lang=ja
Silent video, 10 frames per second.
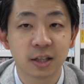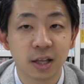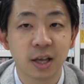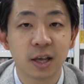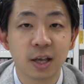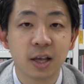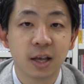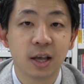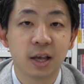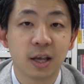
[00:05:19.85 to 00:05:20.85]
で、
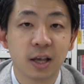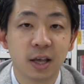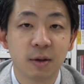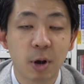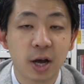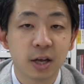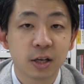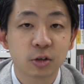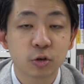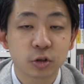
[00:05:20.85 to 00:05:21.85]
えー、ま
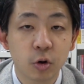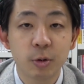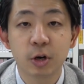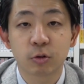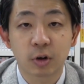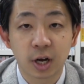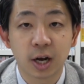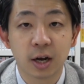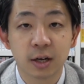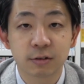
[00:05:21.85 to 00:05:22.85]
あ調味料とか
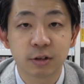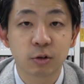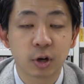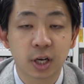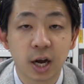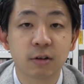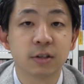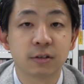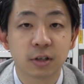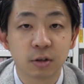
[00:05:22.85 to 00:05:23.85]
がけとかにある
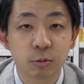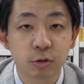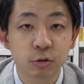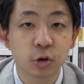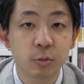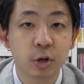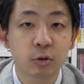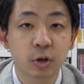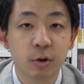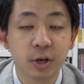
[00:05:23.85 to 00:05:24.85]
んですけどもその調味
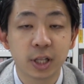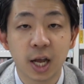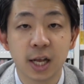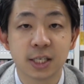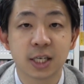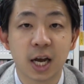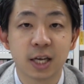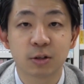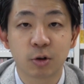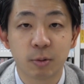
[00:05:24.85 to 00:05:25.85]
料とかを入れて味変
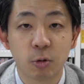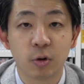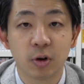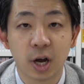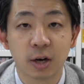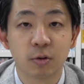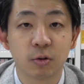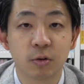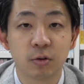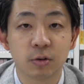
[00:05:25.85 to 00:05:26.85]
えとかもあ
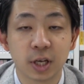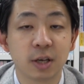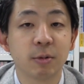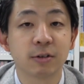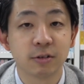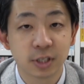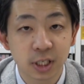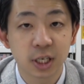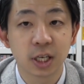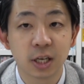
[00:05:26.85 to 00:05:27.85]
のできます
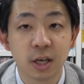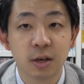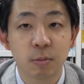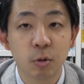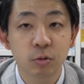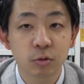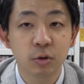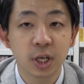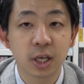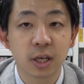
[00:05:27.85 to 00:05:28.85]
し本
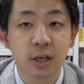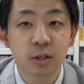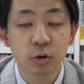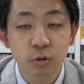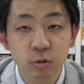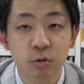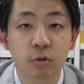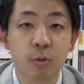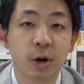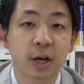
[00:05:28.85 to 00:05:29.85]
当にちょっと
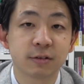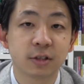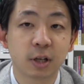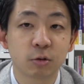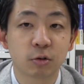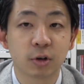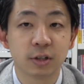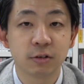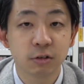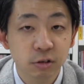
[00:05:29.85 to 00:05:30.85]
小腹が空いた時とか
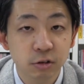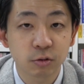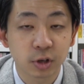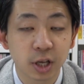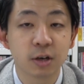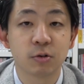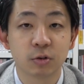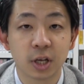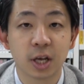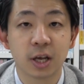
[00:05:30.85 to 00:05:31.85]
にツルツルっといけるの
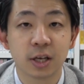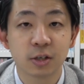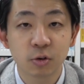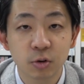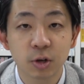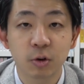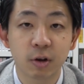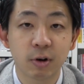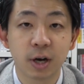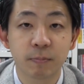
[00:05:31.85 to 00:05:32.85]
で非常にこ
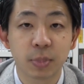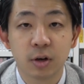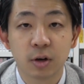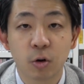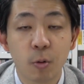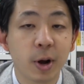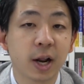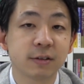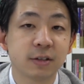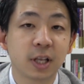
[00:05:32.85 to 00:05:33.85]
れは小
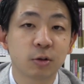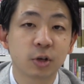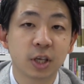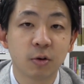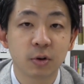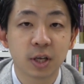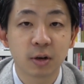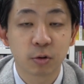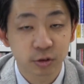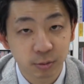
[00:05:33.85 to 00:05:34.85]
腹空いた時用に
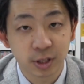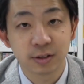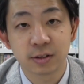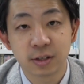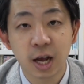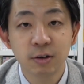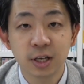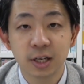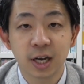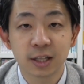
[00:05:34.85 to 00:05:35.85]
おすすめです逆
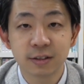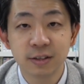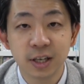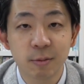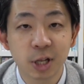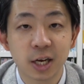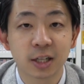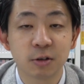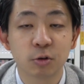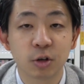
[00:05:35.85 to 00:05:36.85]
にがっつり食べたい
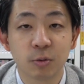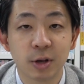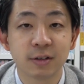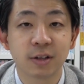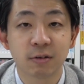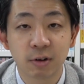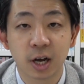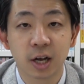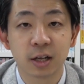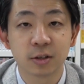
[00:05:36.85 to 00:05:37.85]
なっていう時の麺線
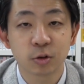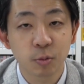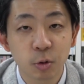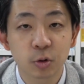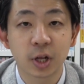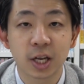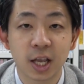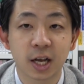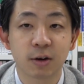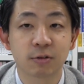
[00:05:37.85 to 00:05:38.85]
はちょっと物足り
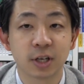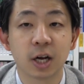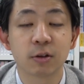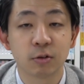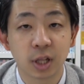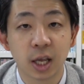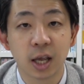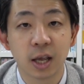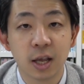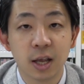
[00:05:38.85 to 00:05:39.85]
ない可能性があるので
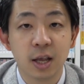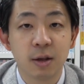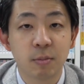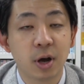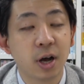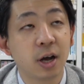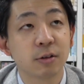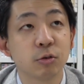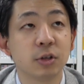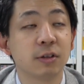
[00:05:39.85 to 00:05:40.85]
まあ
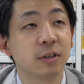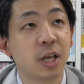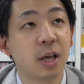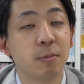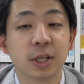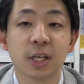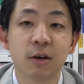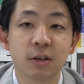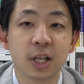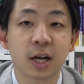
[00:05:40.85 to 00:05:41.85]
そうですね街
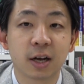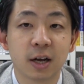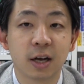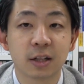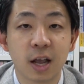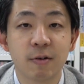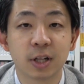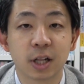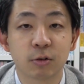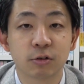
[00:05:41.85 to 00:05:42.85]
歩きなんか台
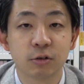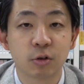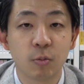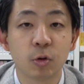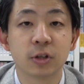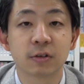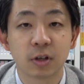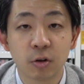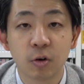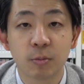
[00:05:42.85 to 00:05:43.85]
湾だとすると思うんです
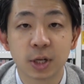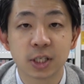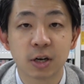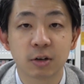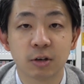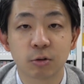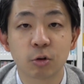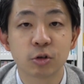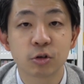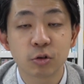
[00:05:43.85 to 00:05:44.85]
けど街歩きの
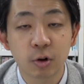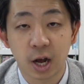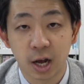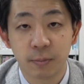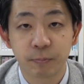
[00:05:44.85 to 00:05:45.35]
途中とか